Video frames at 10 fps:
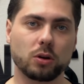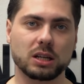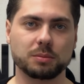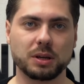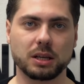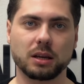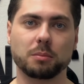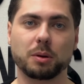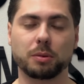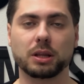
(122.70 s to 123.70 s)
о
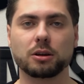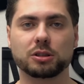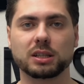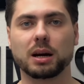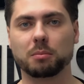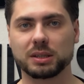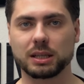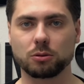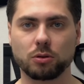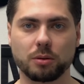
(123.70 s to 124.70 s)
косметике преподается
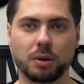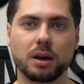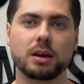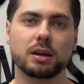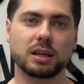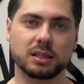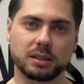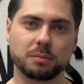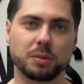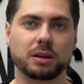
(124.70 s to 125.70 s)
амбассадорами
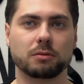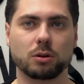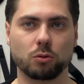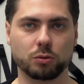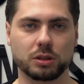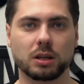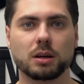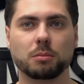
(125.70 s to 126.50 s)
из первых уст.